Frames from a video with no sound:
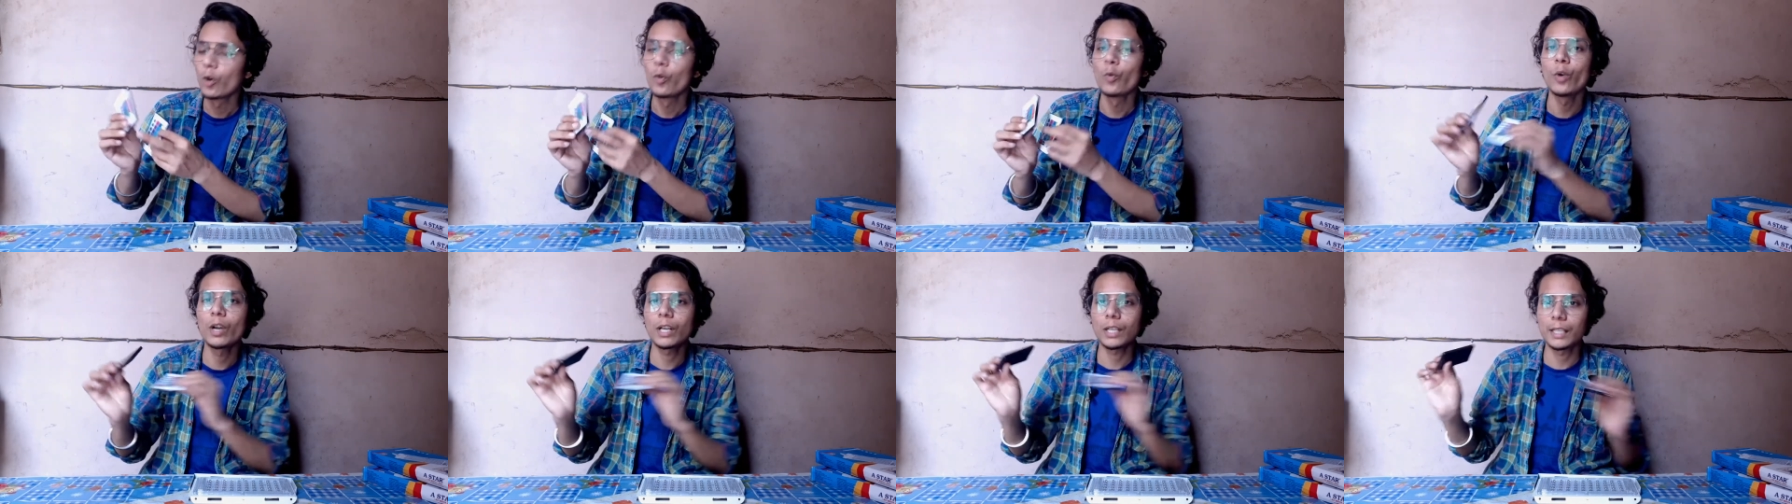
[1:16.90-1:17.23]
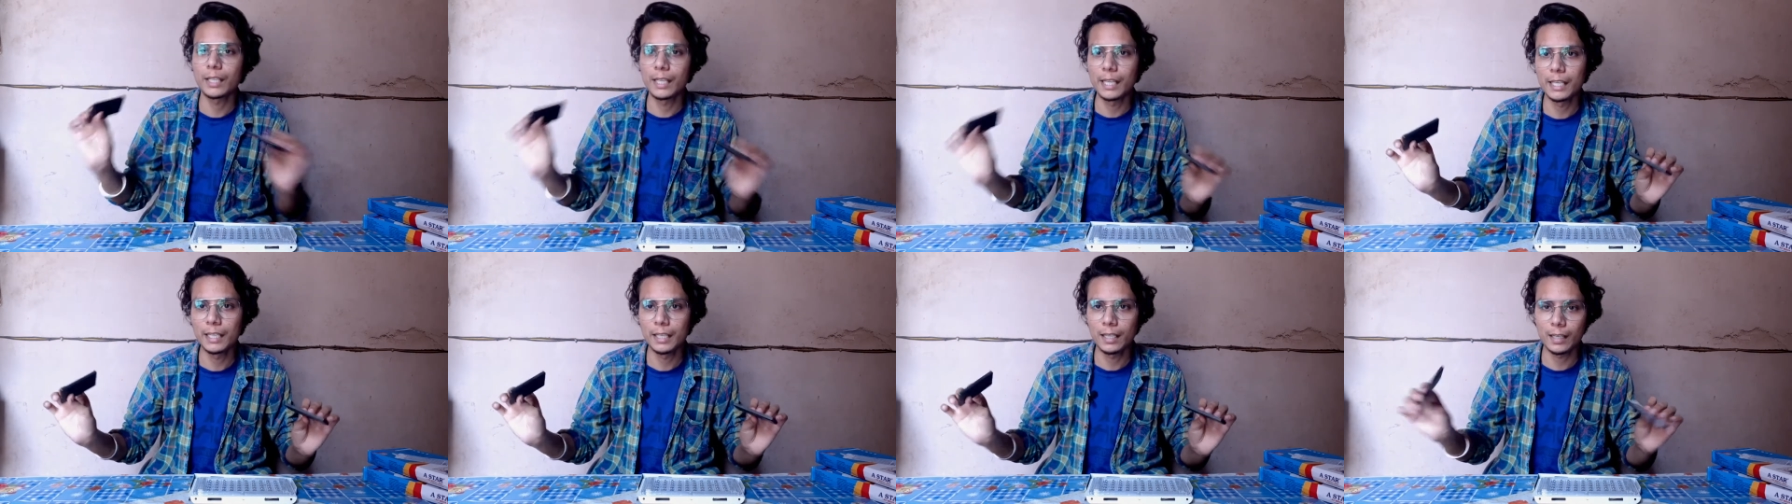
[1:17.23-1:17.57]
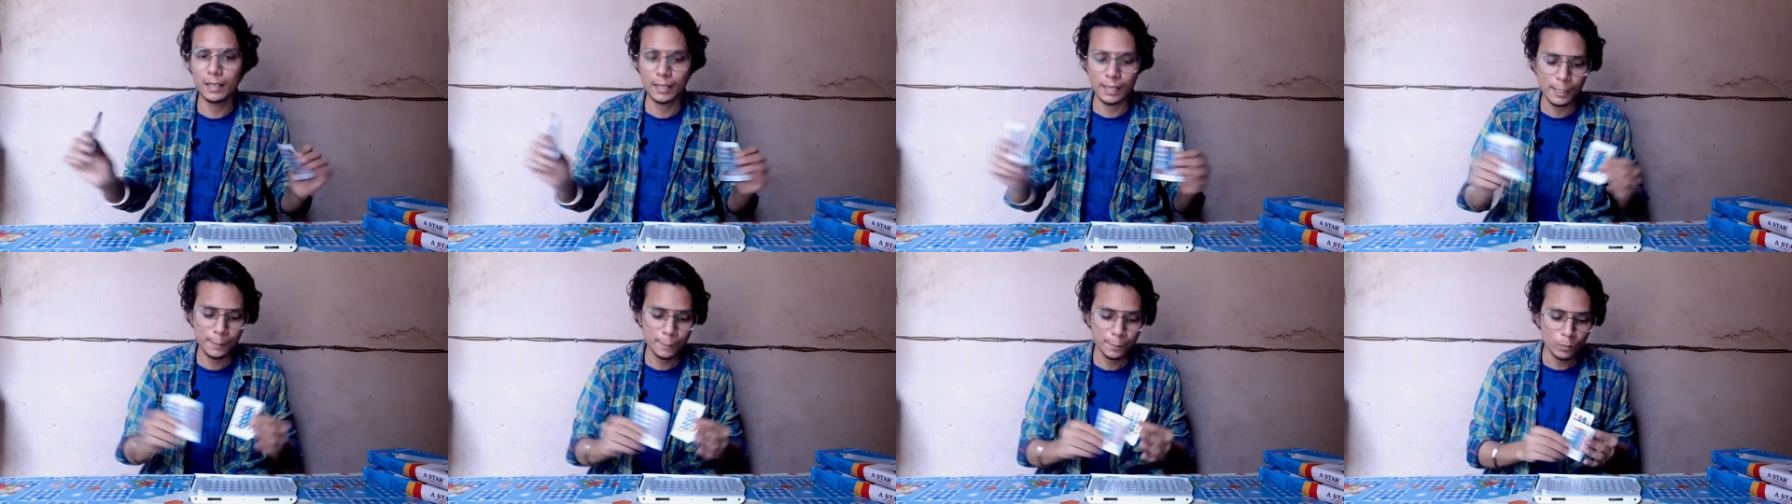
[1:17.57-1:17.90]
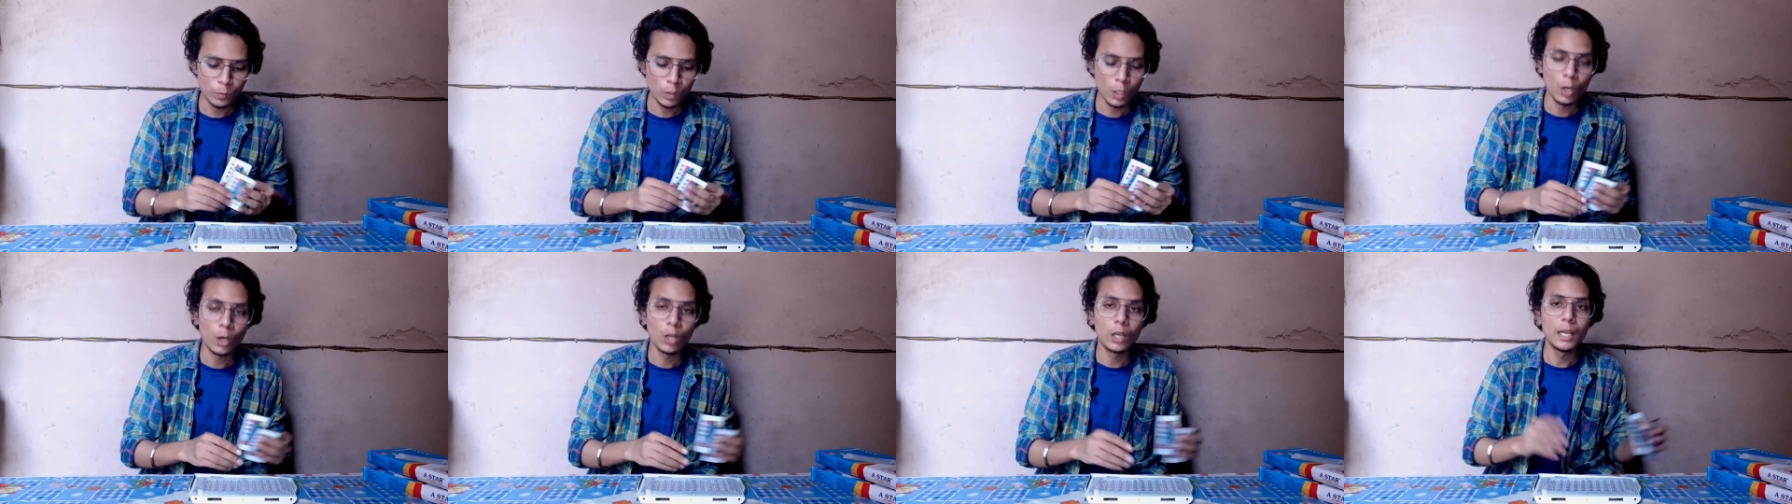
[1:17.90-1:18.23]
वर्क नहीं कर रहे
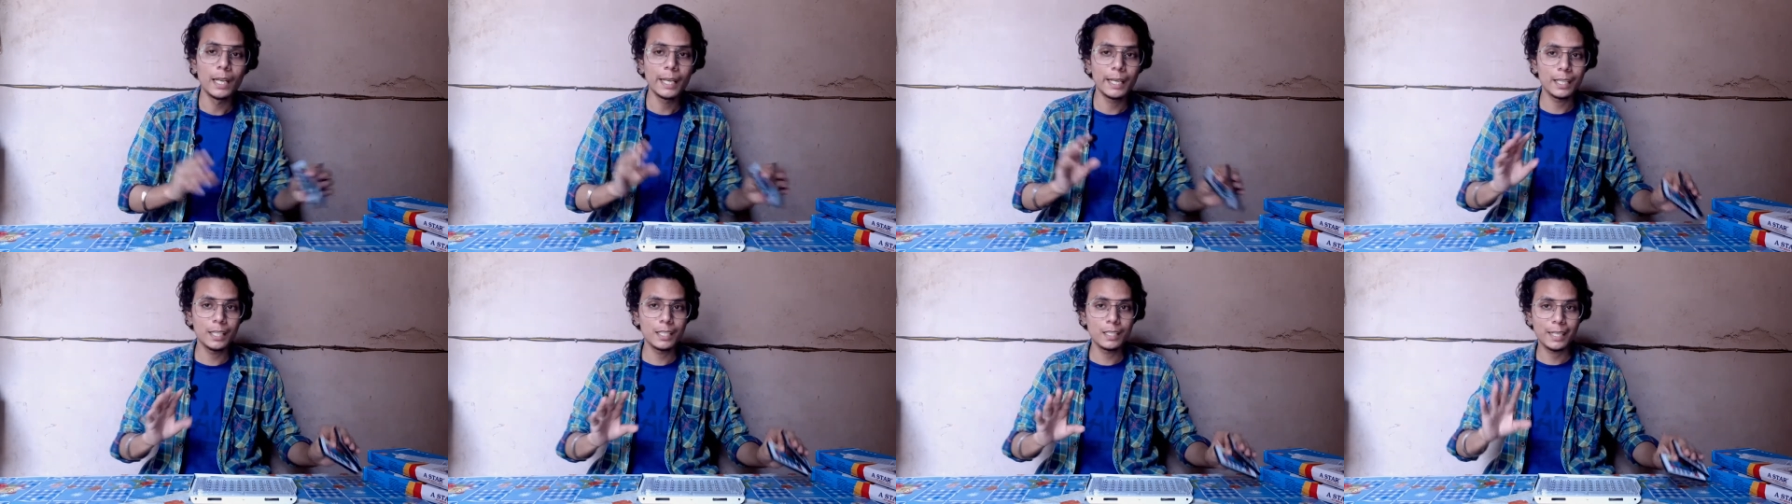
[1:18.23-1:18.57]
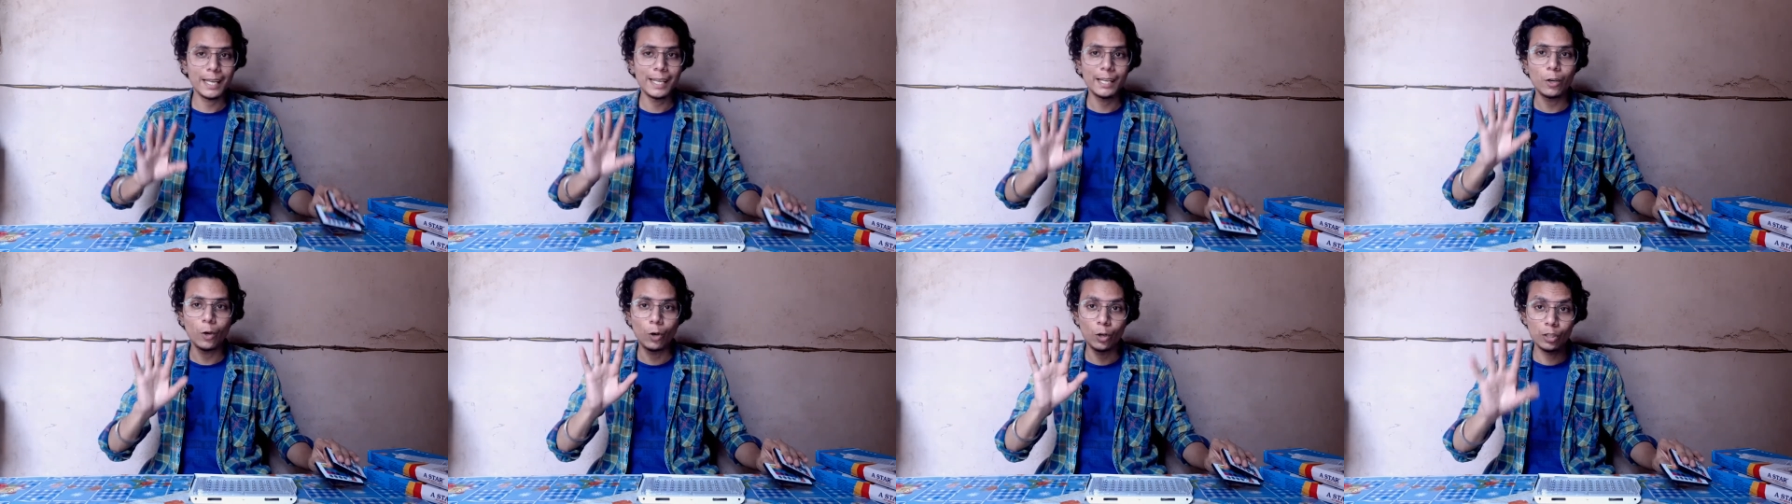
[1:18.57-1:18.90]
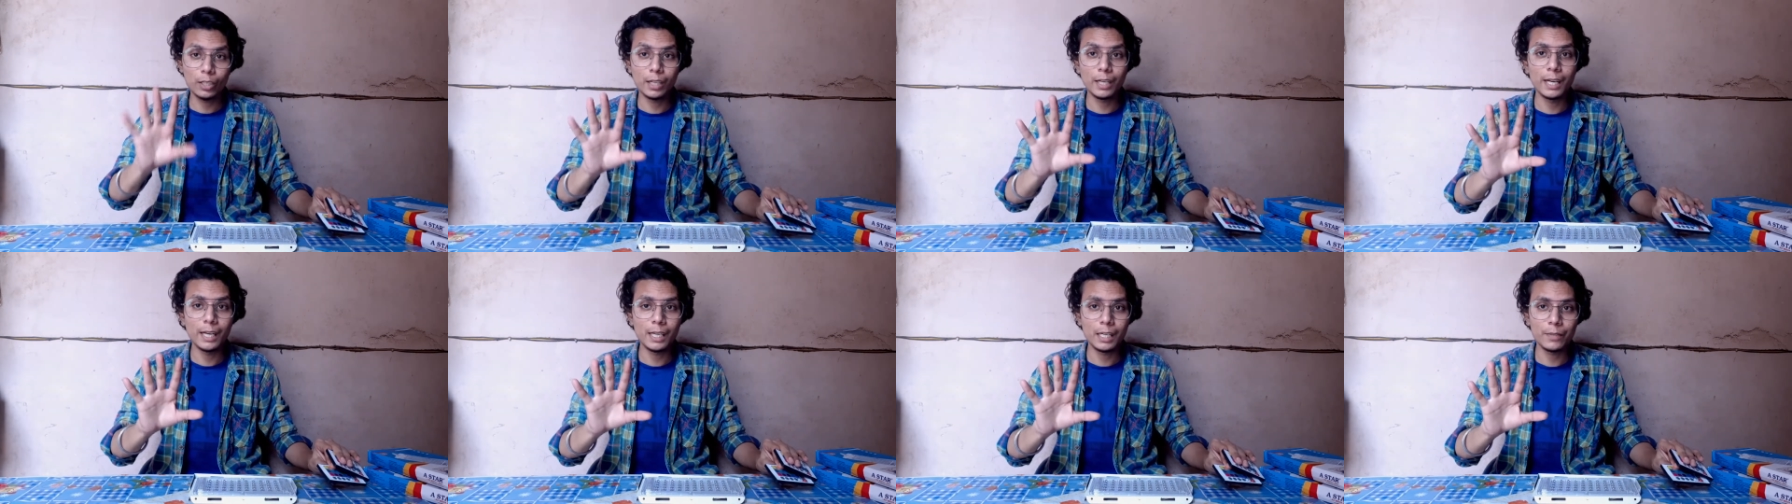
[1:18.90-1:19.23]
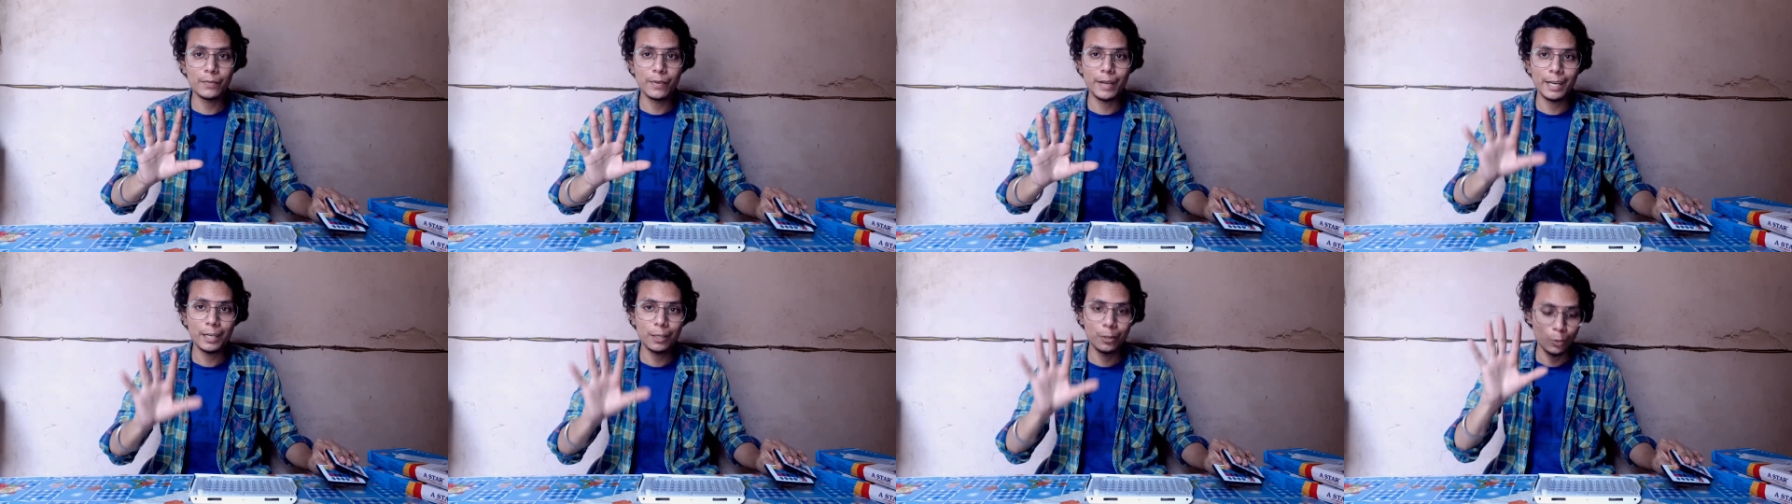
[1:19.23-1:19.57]
लेकिन इसका एक
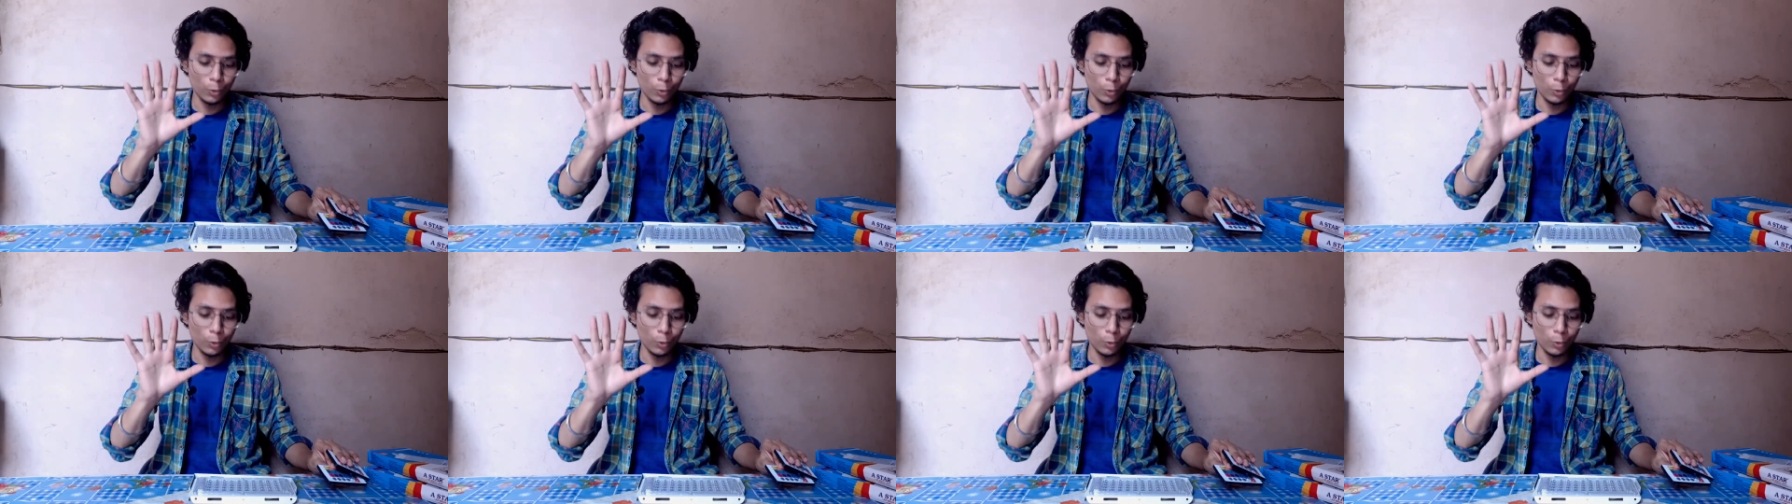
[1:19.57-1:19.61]
ऑल्टरनेटिव है